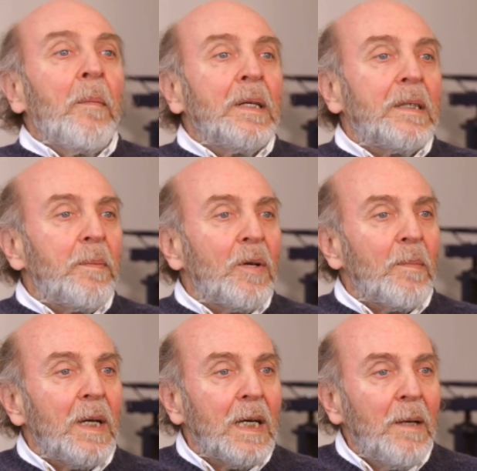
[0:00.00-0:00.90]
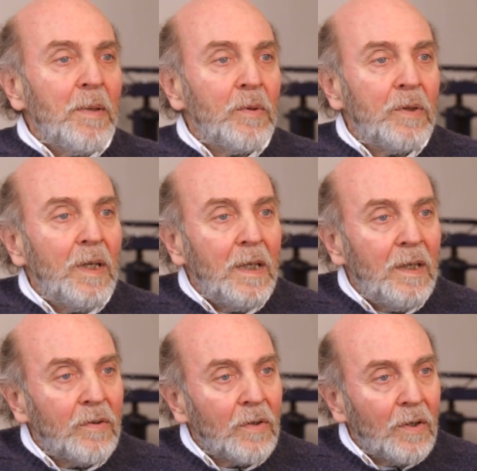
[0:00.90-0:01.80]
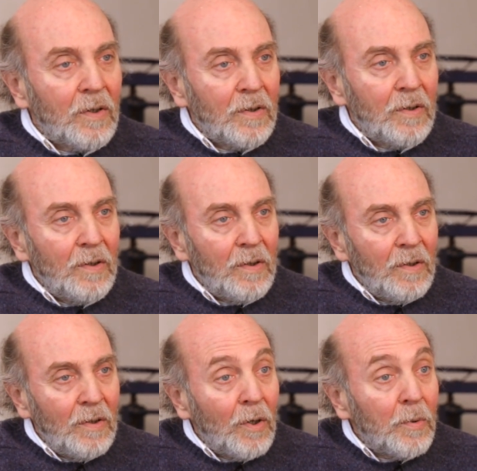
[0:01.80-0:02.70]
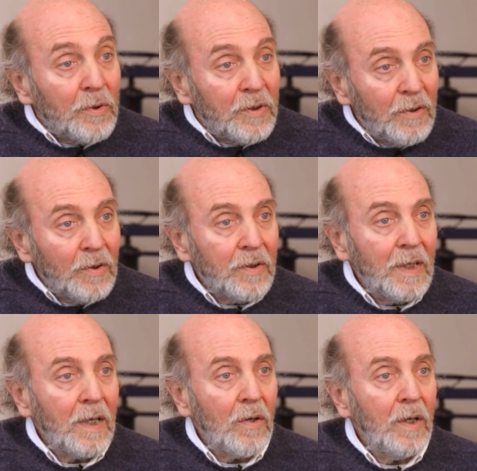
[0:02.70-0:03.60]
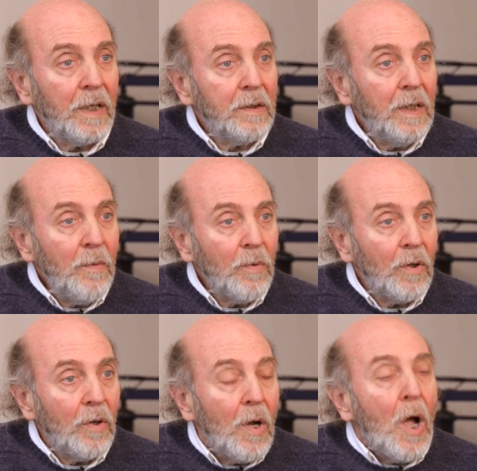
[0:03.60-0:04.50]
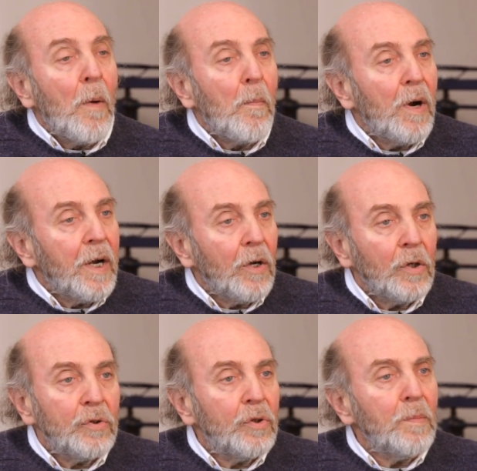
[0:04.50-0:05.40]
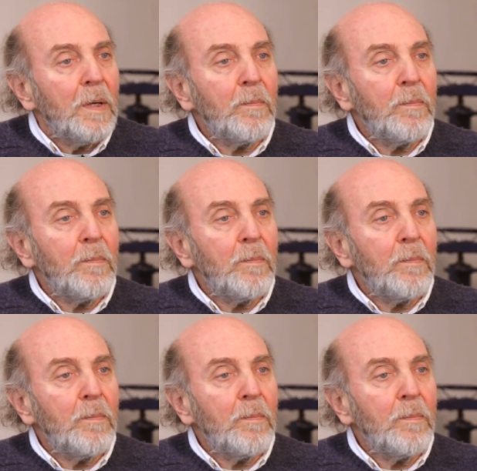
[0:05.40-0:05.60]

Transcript: me dice, pero Malagampa, ¿usted hizo los bocetos en el colectivo? Bueno, yo me